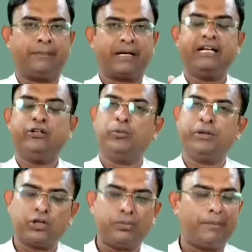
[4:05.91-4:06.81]
আমরা
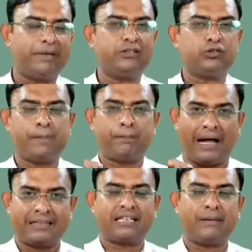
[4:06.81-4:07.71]
নিয়মিতভাবে যদি
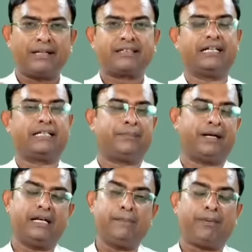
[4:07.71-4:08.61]
পান্তা ভাত খেতে
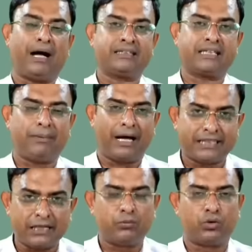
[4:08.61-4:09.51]
পারি পান্তা
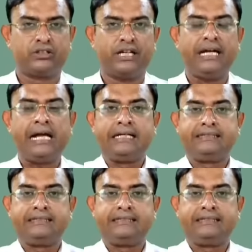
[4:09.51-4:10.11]
ভাতের মধ্যে